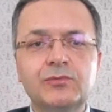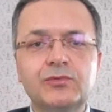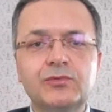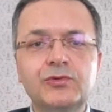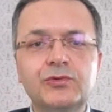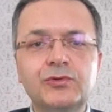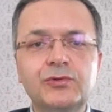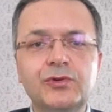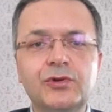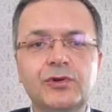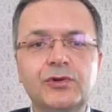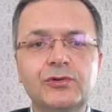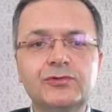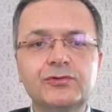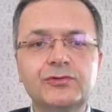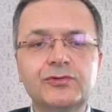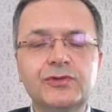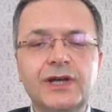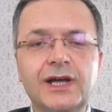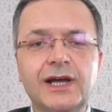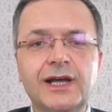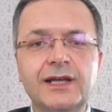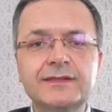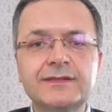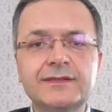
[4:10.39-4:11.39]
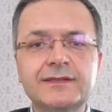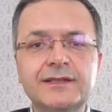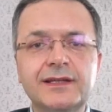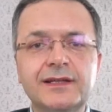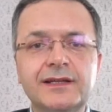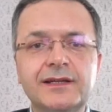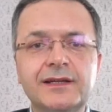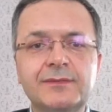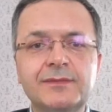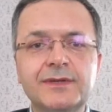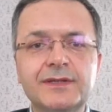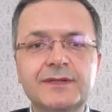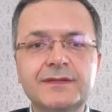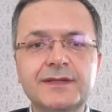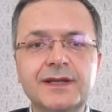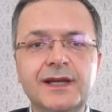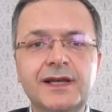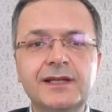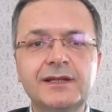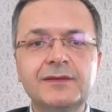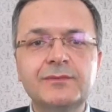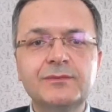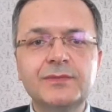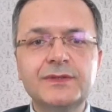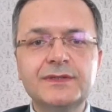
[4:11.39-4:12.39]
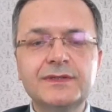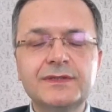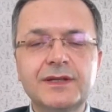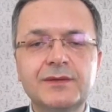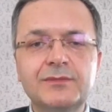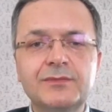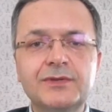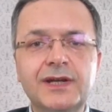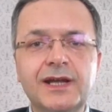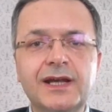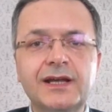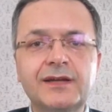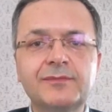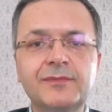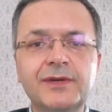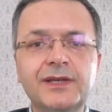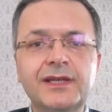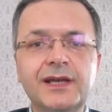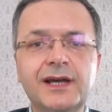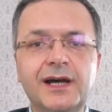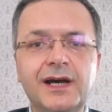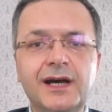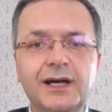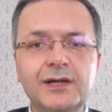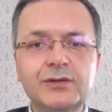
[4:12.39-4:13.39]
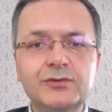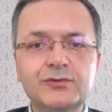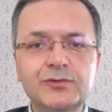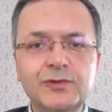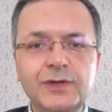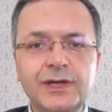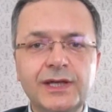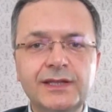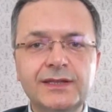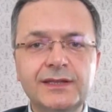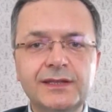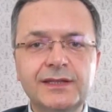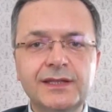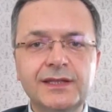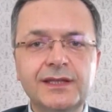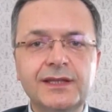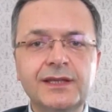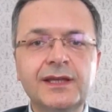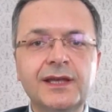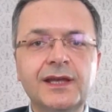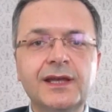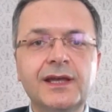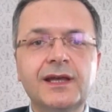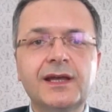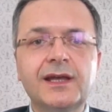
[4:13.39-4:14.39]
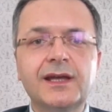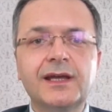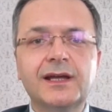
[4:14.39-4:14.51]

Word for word: büyük ölçüde aslında Ramazan'ın bizde bırakmayı arzu ettiği